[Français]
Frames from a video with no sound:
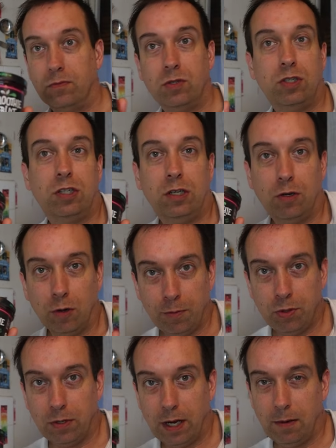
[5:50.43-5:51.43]
C'est
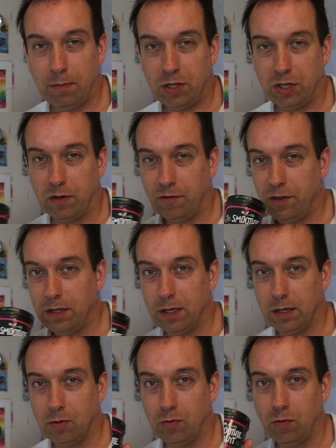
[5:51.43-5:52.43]
optionnel, mais j'ai envie
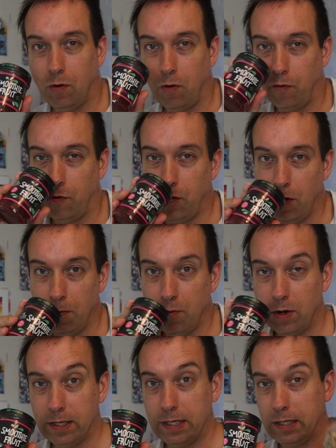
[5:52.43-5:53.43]
d'un goût
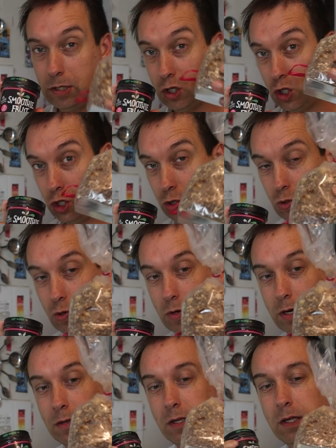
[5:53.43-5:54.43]
framboise
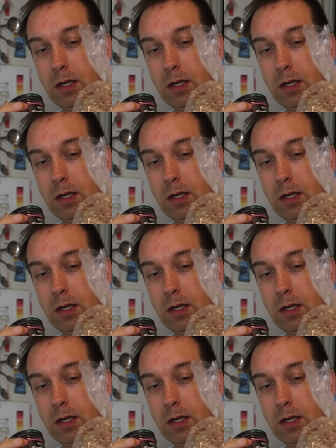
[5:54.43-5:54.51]
chocolat.